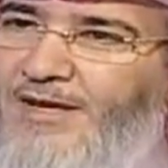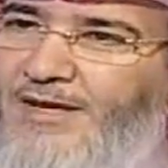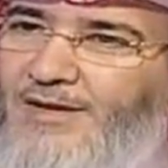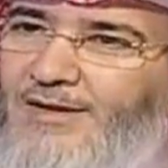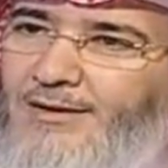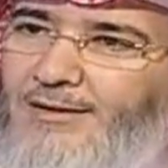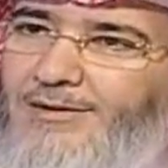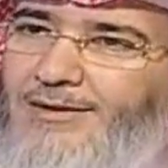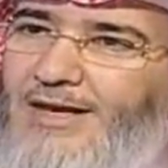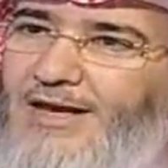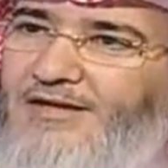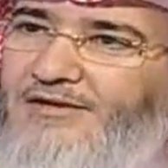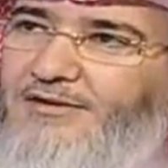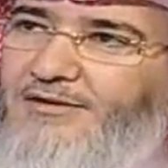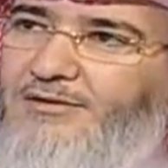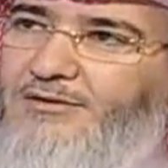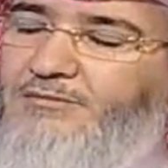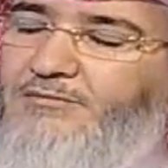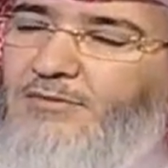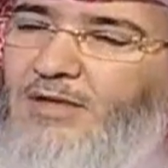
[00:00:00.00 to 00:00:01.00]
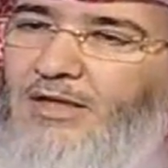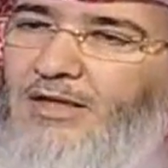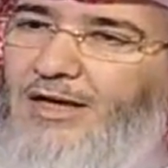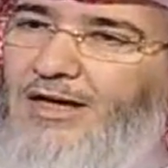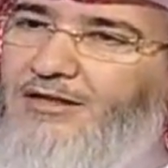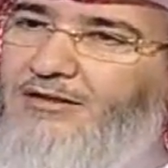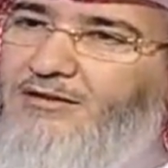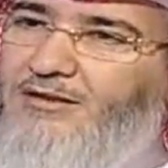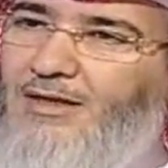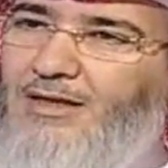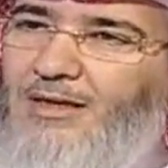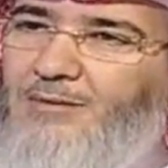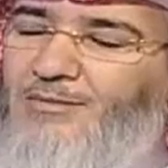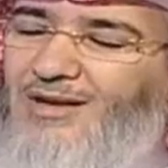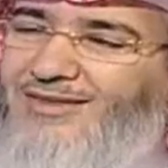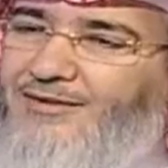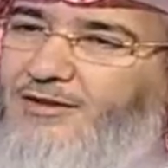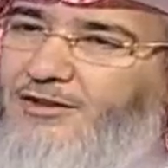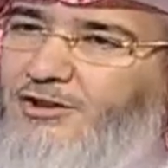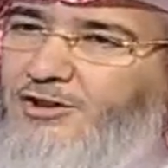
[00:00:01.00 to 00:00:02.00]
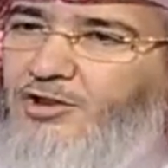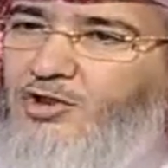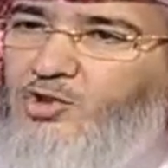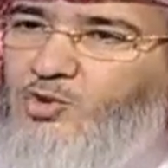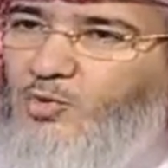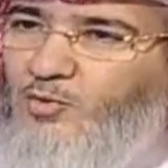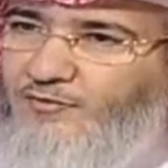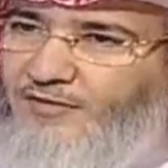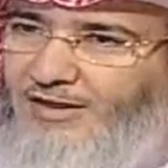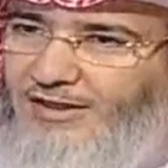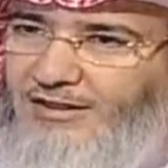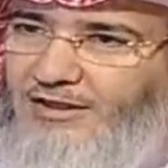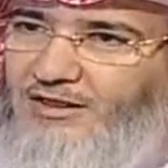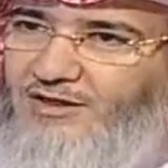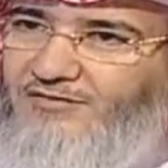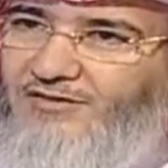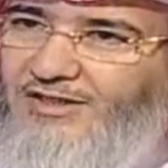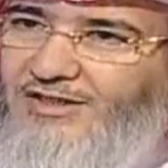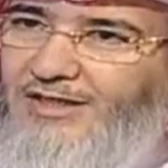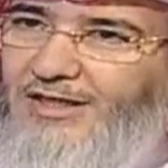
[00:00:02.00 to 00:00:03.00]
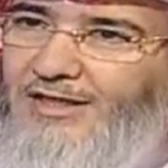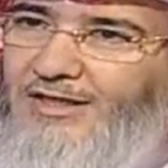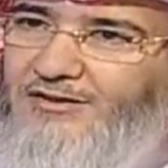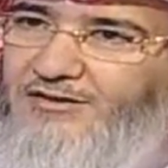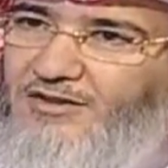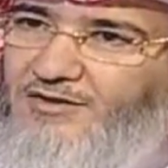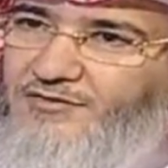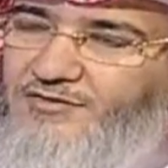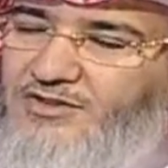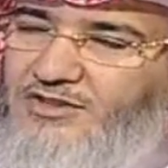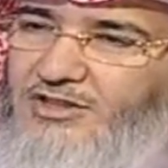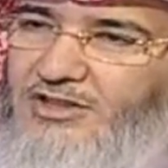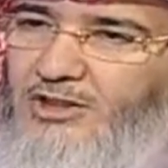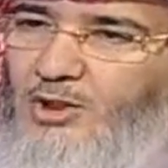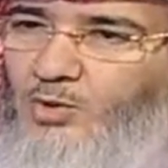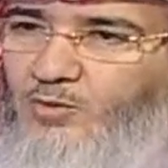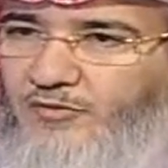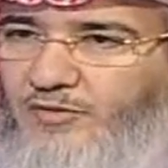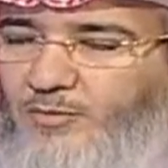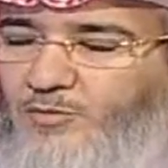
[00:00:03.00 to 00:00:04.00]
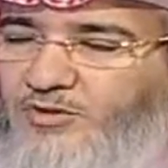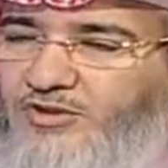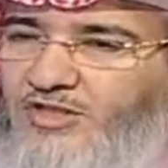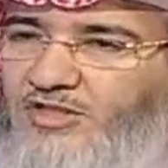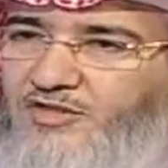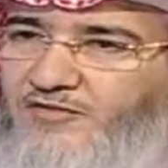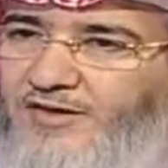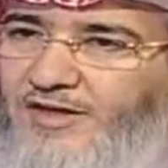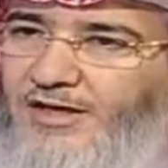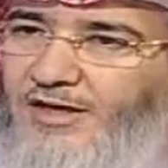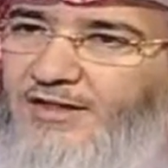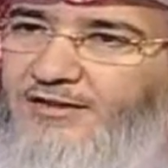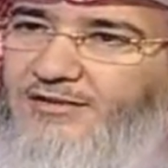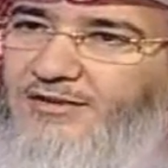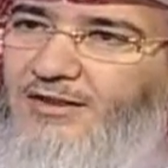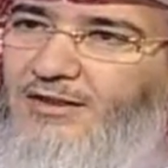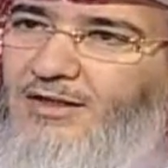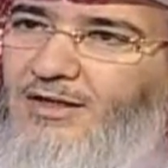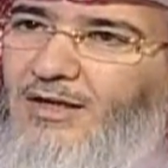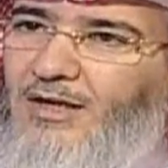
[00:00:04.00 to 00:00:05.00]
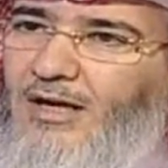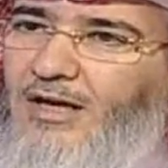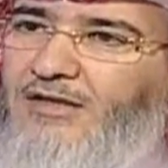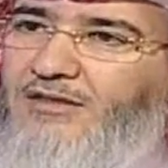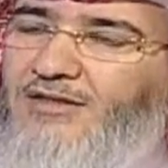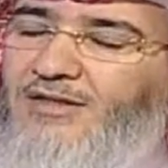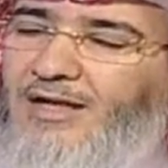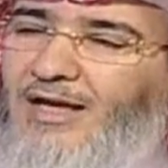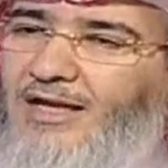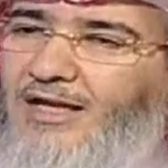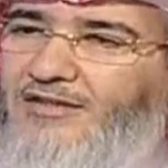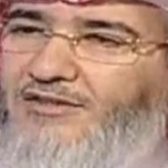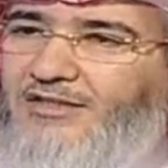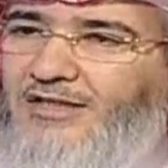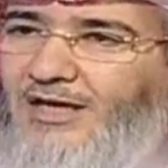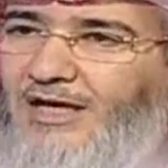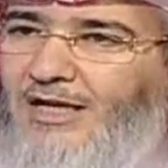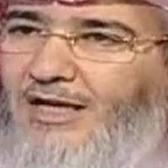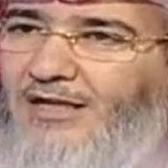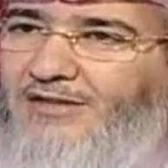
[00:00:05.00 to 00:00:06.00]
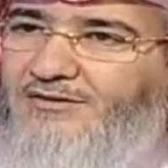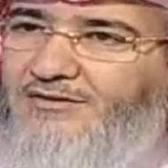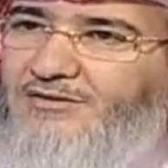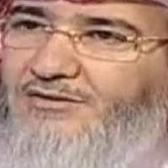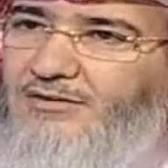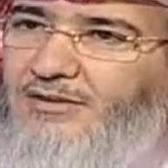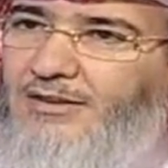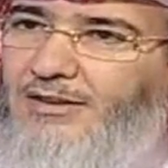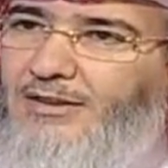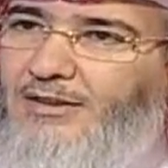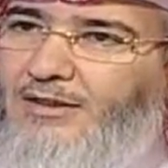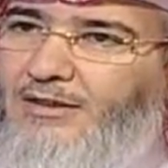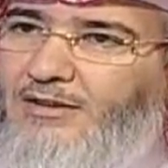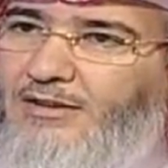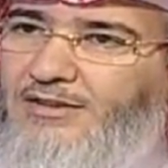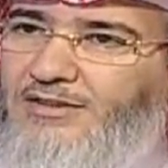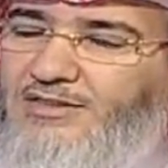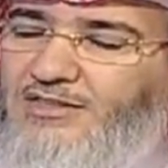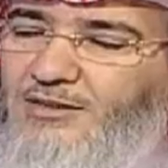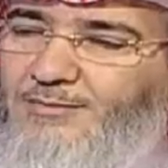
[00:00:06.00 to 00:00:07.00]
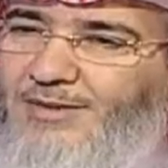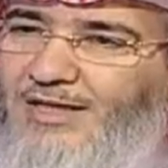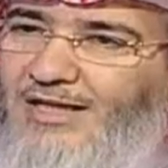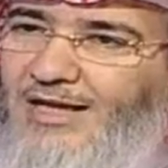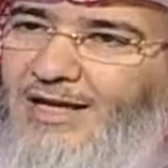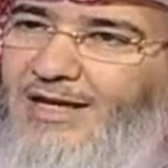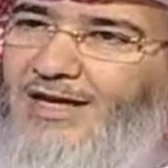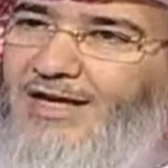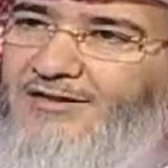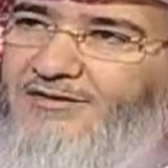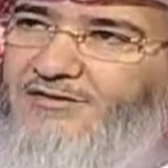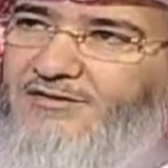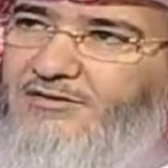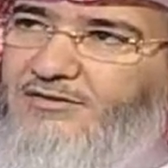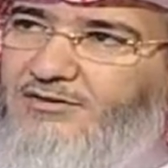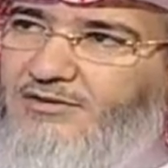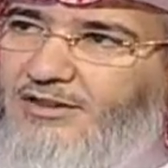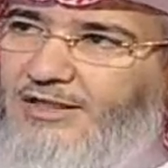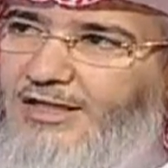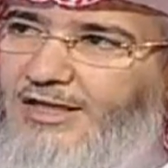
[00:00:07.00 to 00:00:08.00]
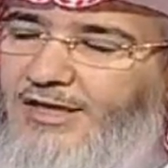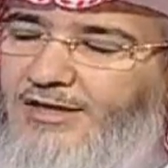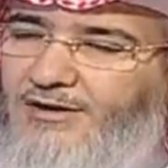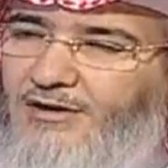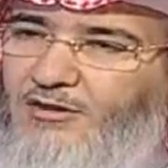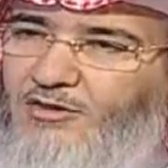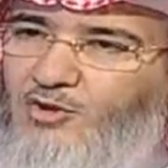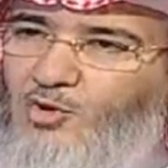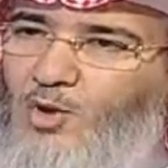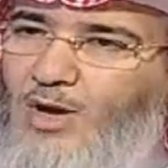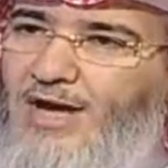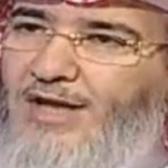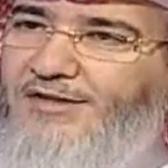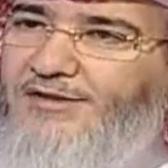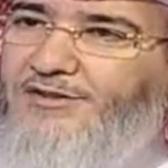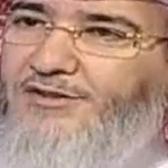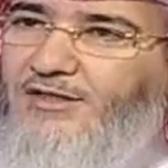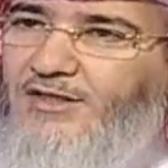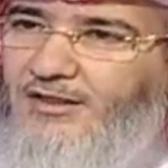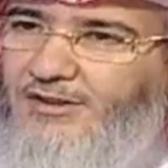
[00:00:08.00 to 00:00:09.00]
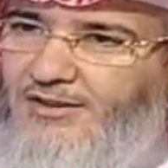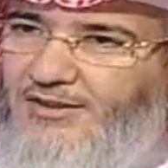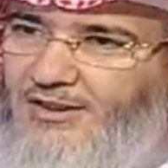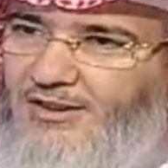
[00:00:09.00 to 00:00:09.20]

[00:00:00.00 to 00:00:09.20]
انطباعك لكن اكثر الامراض اللي احنا نشوفها حقيقه في العيادات النفسيه وفي المستشفيات اكثر حالات هي حالات اللي نسميها الحالات غير الدهانيه